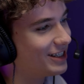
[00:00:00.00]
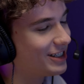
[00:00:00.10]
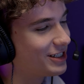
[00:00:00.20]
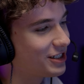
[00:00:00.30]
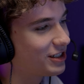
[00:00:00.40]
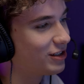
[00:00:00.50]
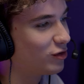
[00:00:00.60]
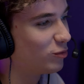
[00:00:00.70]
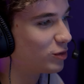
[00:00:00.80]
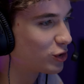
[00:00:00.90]
Я, честно,
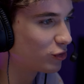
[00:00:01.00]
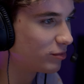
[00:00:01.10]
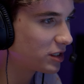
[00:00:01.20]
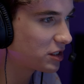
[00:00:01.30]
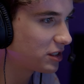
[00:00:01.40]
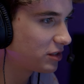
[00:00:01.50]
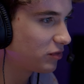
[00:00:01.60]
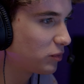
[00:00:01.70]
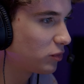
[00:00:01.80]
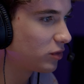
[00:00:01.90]
думал, что у меня
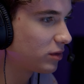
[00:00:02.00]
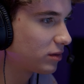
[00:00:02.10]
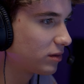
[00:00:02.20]
шансов не будет.